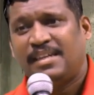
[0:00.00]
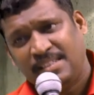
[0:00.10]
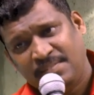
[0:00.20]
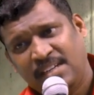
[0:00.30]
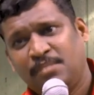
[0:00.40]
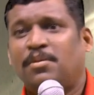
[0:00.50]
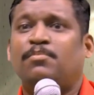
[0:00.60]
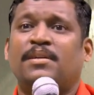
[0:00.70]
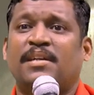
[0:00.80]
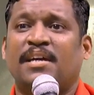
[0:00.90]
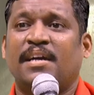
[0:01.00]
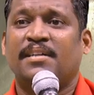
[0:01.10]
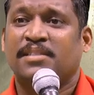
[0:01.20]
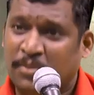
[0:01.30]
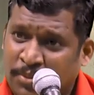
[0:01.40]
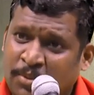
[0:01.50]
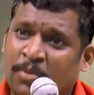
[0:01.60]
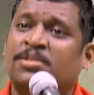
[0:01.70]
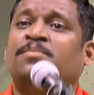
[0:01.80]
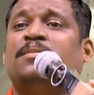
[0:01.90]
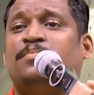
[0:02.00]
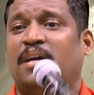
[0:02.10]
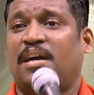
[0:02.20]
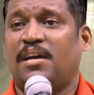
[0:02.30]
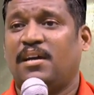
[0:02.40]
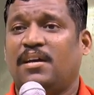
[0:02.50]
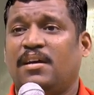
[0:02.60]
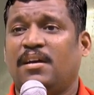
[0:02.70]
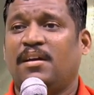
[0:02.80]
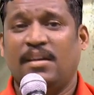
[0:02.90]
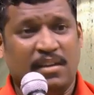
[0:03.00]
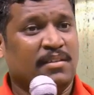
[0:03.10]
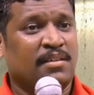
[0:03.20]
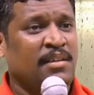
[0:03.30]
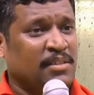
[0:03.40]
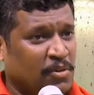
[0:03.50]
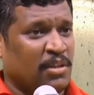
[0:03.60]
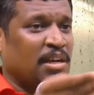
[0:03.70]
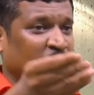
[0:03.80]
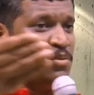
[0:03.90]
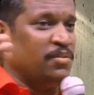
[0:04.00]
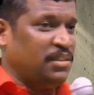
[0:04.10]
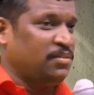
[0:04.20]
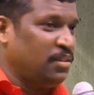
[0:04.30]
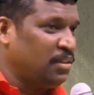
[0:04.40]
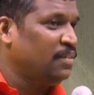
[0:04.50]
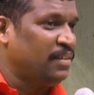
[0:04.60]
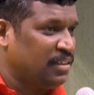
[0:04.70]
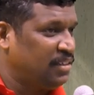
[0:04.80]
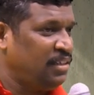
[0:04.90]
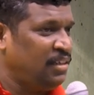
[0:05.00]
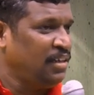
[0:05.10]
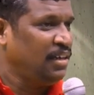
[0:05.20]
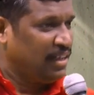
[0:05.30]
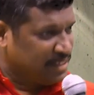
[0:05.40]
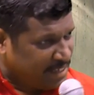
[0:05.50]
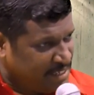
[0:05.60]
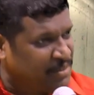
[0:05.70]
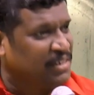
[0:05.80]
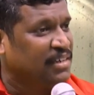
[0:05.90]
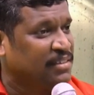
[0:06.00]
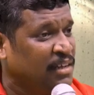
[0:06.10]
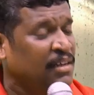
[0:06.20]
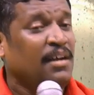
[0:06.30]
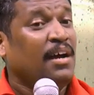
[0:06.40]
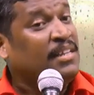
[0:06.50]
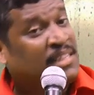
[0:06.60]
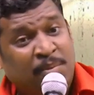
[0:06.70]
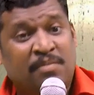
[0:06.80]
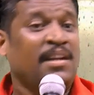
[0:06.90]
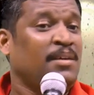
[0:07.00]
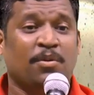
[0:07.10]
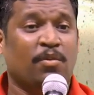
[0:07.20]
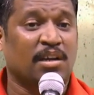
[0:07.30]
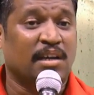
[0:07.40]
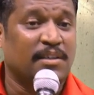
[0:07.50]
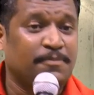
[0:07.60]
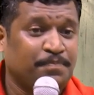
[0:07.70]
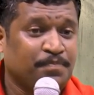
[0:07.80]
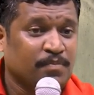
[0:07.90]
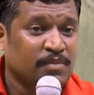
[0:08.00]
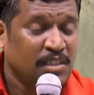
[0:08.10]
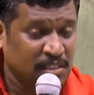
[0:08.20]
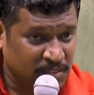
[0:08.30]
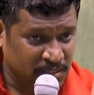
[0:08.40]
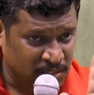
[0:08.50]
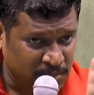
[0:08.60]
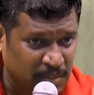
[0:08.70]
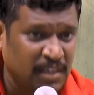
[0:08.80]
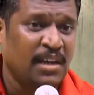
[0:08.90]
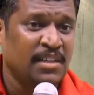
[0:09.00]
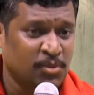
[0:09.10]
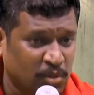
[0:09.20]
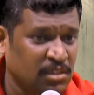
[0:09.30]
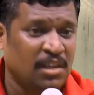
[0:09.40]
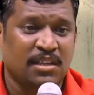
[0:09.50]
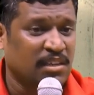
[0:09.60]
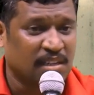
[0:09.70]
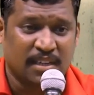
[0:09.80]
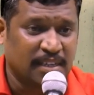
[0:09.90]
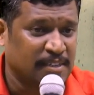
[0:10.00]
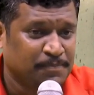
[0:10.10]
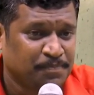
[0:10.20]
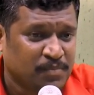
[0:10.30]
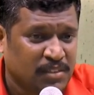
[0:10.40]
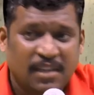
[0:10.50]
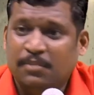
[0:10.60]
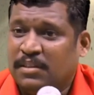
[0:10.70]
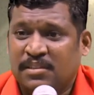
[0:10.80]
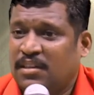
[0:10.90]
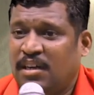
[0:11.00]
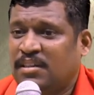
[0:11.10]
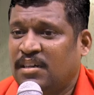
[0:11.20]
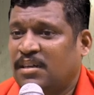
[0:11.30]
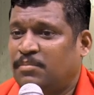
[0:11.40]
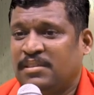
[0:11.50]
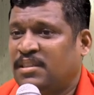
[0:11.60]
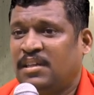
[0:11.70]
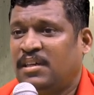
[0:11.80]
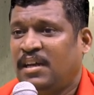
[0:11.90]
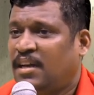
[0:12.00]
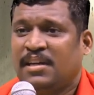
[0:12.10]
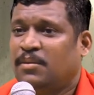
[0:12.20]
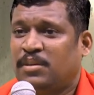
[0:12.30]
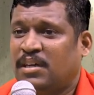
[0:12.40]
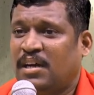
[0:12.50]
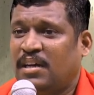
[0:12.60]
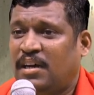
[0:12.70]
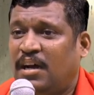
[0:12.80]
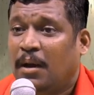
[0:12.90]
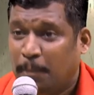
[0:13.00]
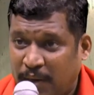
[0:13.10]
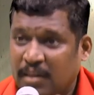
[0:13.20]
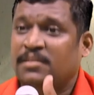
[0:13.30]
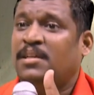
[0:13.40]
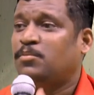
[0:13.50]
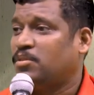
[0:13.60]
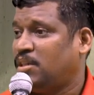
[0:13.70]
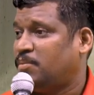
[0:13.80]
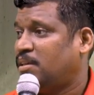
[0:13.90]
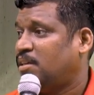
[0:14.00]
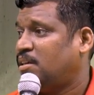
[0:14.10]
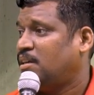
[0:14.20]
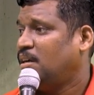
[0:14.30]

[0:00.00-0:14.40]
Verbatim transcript: எந்த வேலைக்கு போக மாட்டாங்க சந்தோஷமாக இருப்பாங்க இருந்து அந்த குழந்தை ரெண்டு மூணு வயசு வரைக்கும் எல்லாம் வளர்த்தி அதை ரெடி பண்ணிட்டு தான் அதுக்கப்புறம் வேலைக்கு போவாங்க இது வந்து மலையாளிஸ் ஒழுங்காக தான் இருக்கிறாங்க ஆனால் மற்ற நாட்டில் இருக்க மற்ற எல்லோரும் என்ன பண்ணுறாங்கன்னா பணம் தான் முக்கியம்னு